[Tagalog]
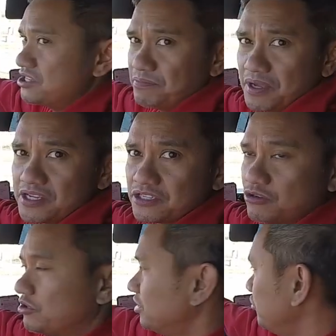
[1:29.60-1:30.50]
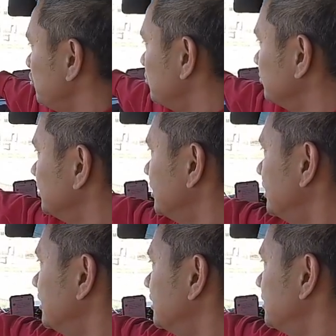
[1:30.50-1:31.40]
GPS ko. Ito yung
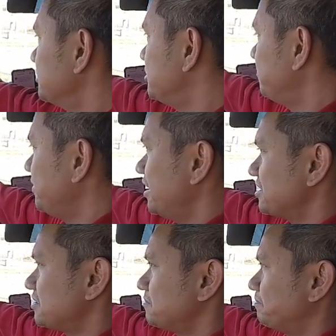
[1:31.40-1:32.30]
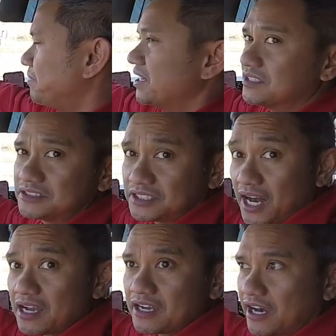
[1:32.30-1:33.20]
GPS pang
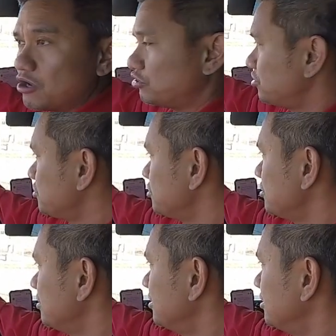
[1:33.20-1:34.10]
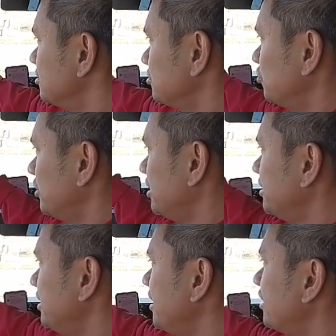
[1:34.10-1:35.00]
truck routes. So,
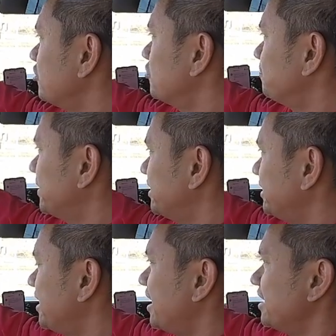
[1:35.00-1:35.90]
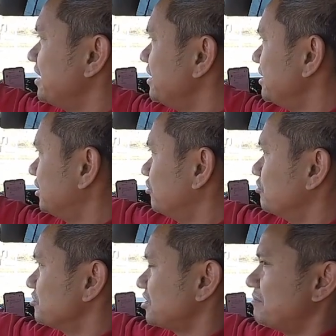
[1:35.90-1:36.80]
hindi ako padadaanin
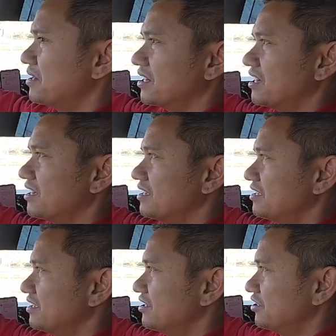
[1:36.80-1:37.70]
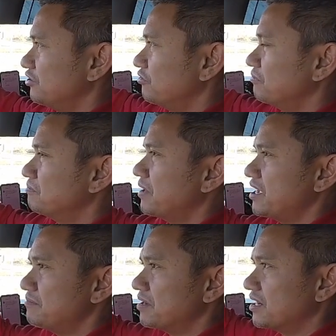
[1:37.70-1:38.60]
nito sa mga yung
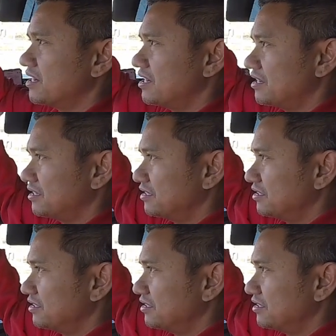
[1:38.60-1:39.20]
may mga